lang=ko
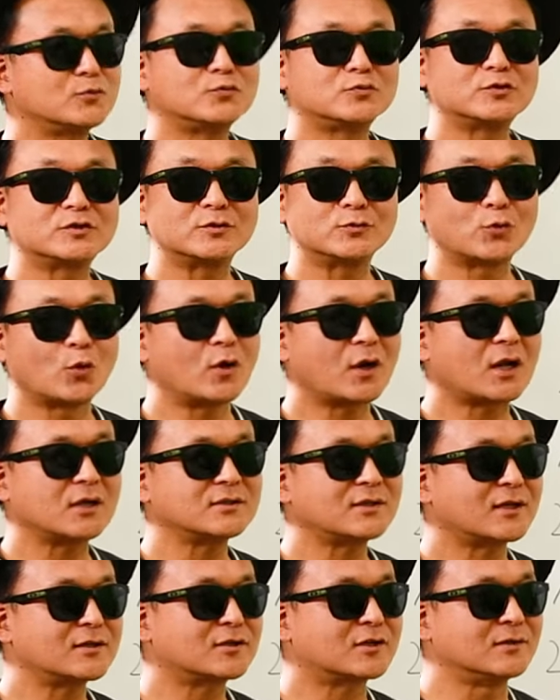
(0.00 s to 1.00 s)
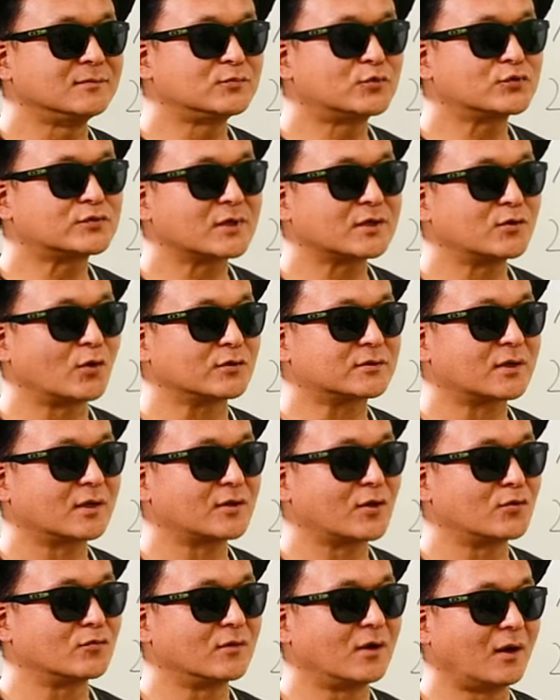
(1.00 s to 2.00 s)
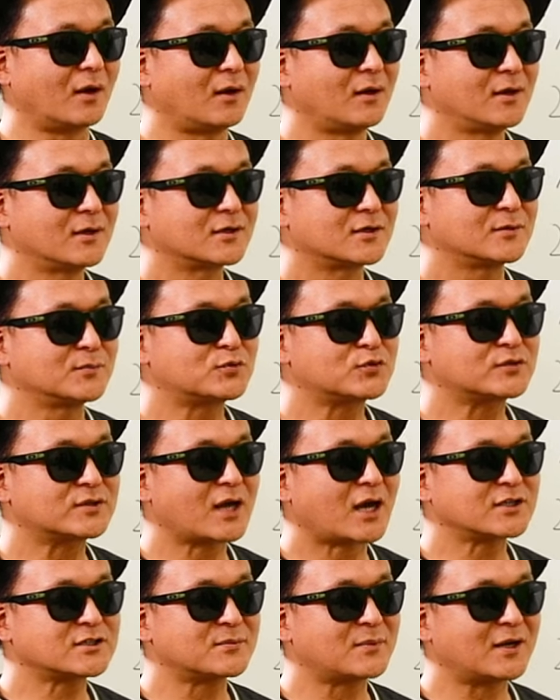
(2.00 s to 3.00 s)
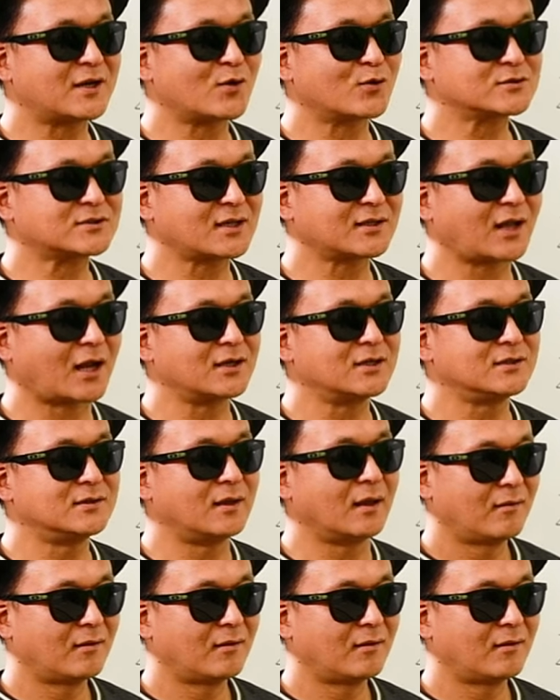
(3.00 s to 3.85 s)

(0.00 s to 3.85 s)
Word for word: 그 논란이 되는 금투세는 어떻게 되는 거야? 금투세 하지 말라고 쌩 난린데.